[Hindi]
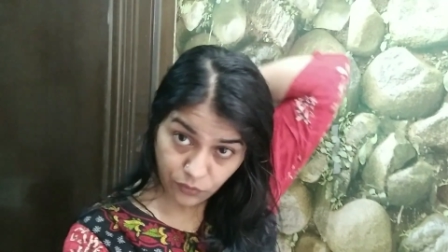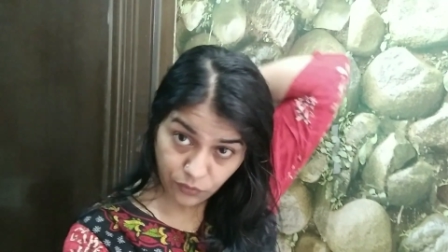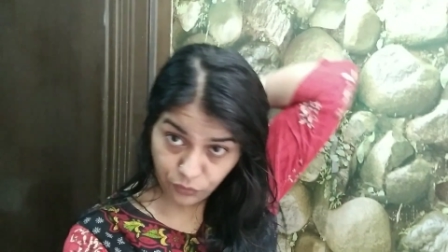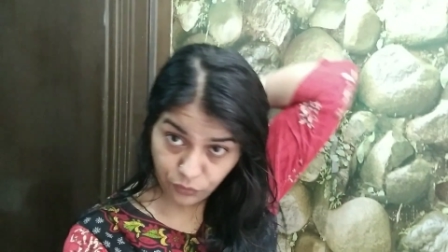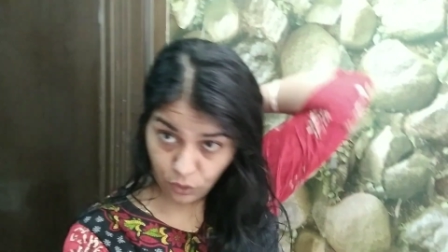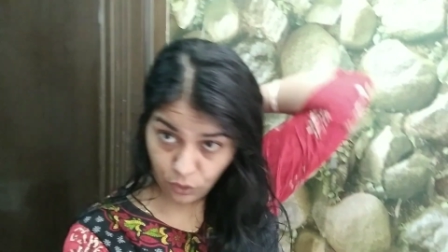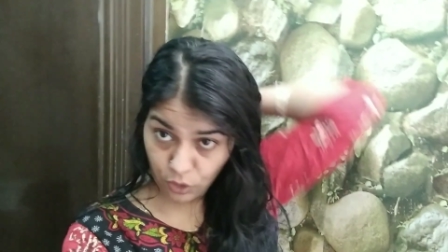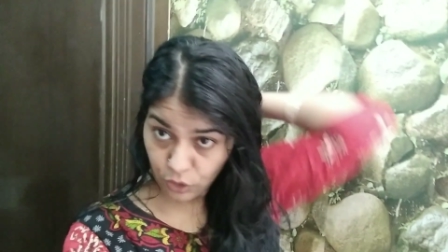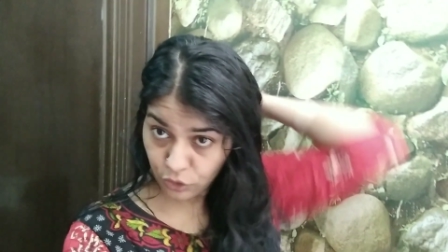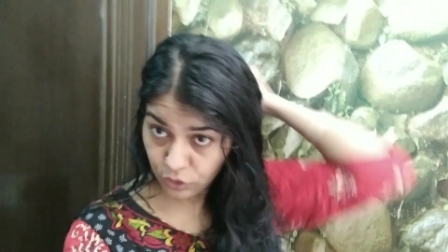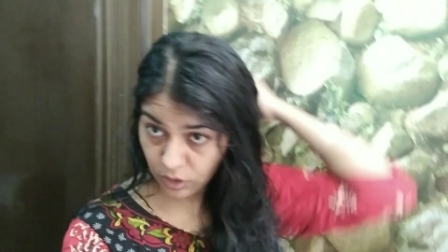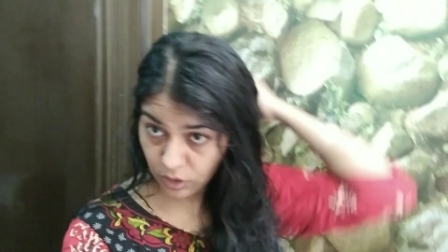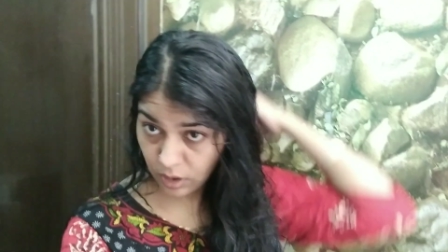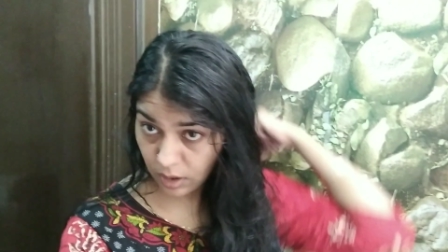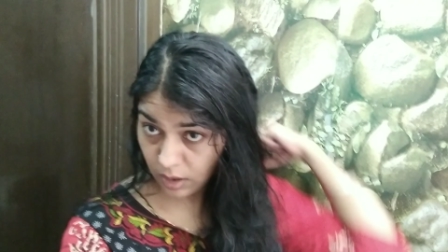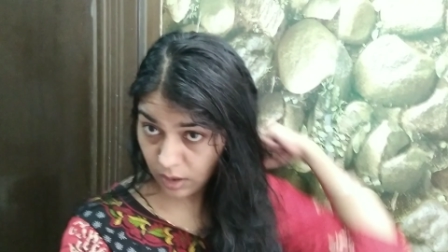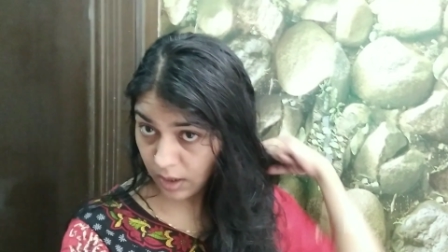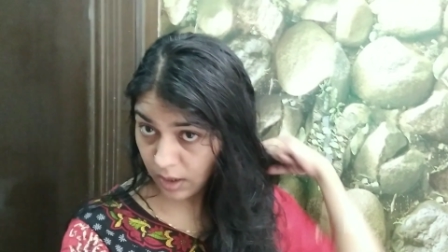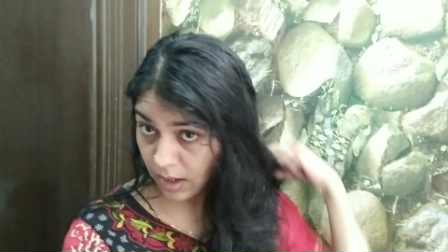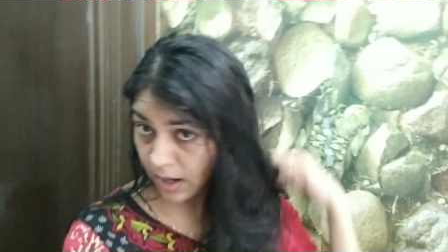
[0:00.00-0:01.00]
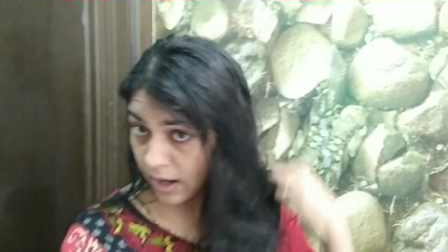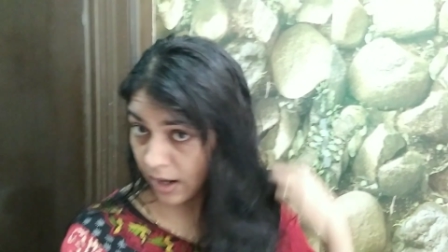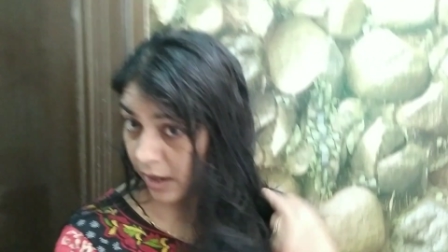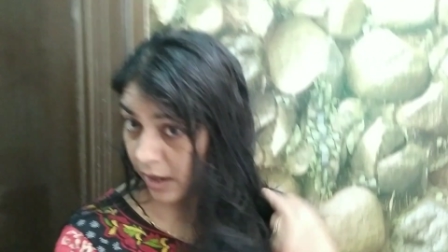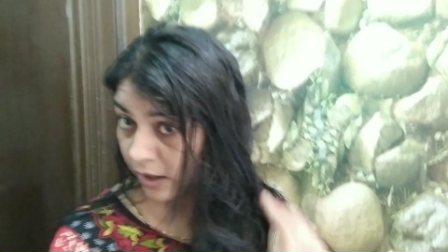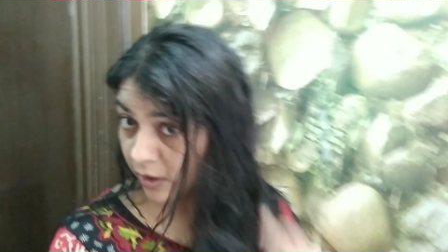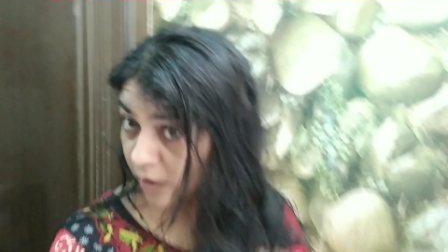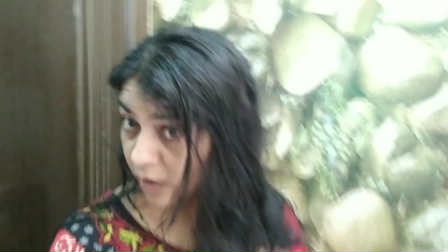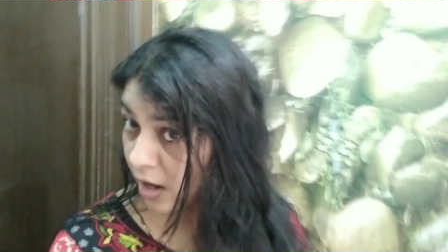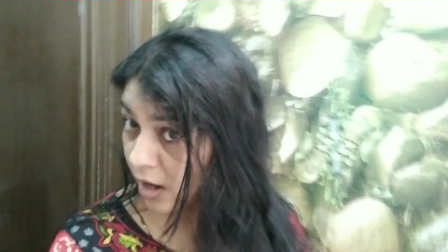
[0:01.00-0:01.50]
वॉश कर लिया है
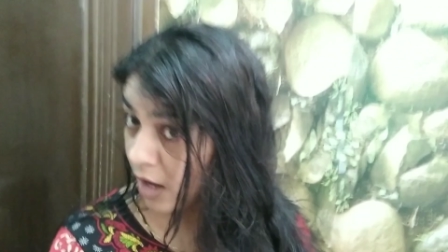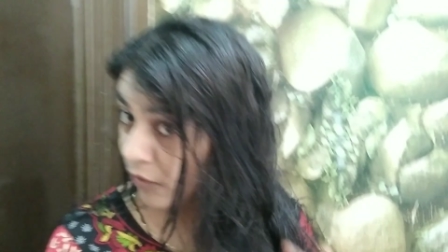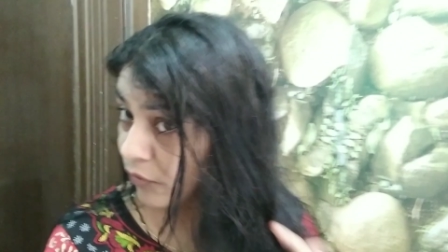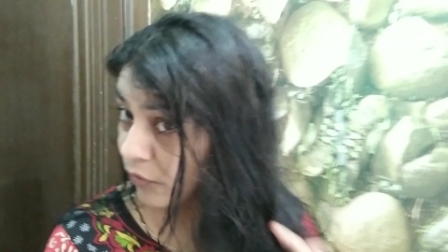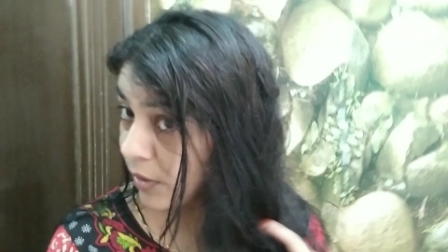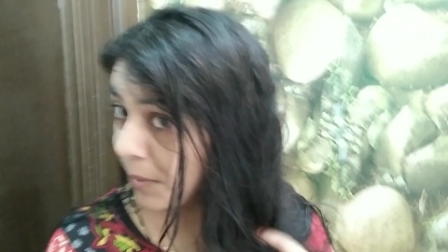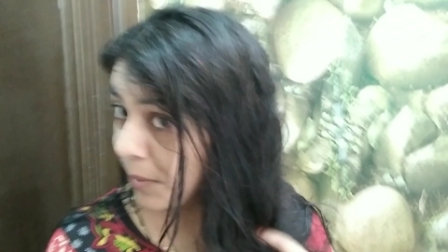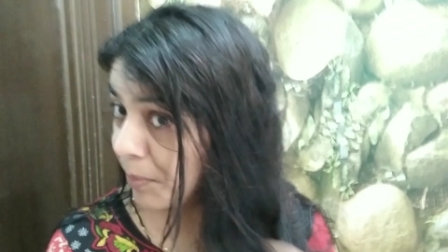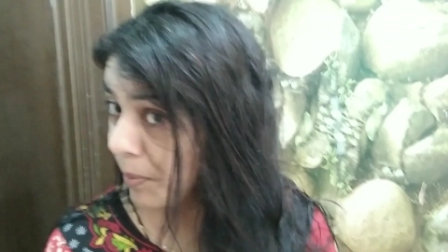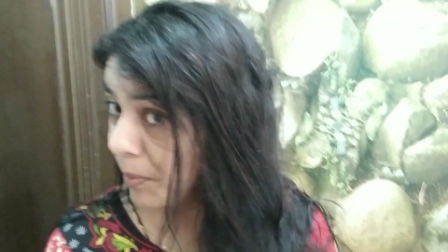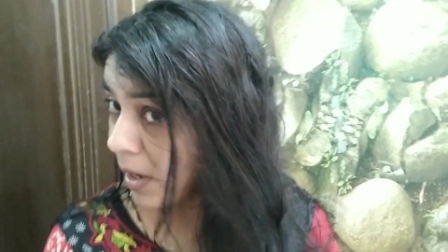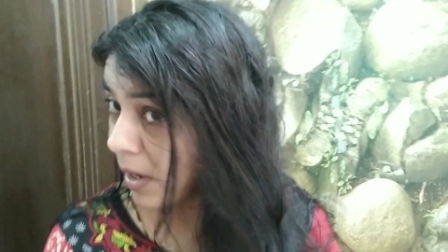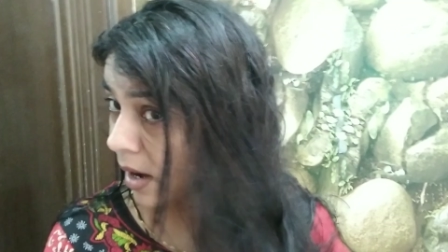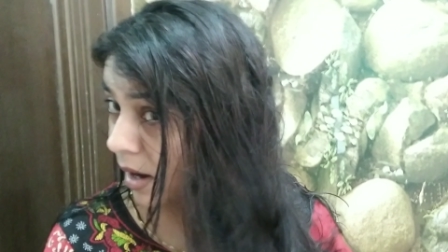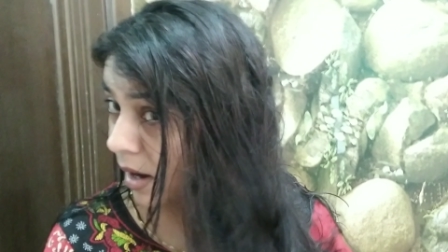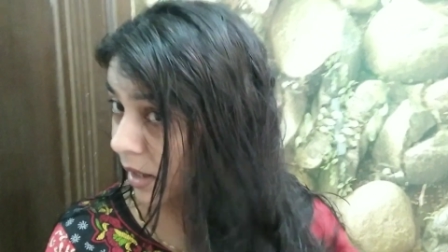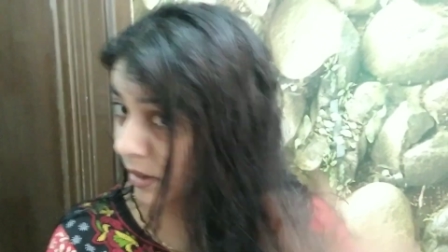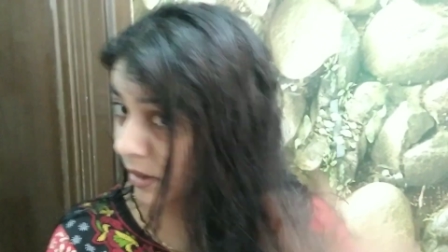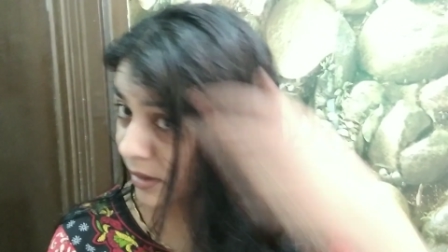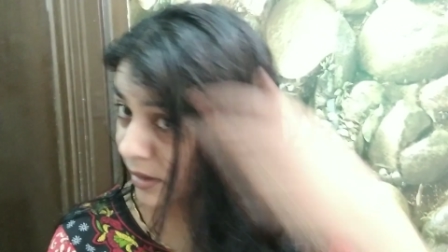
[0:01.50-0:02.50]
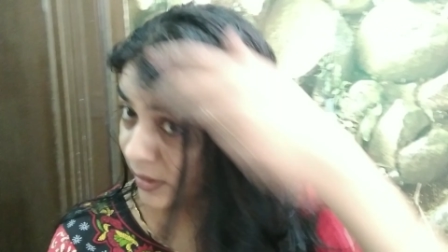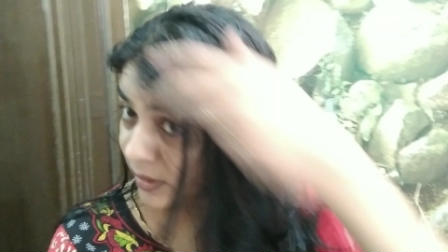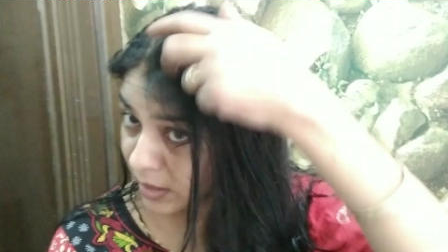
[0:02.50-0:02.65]
काफ़ी ब्लैक नज़र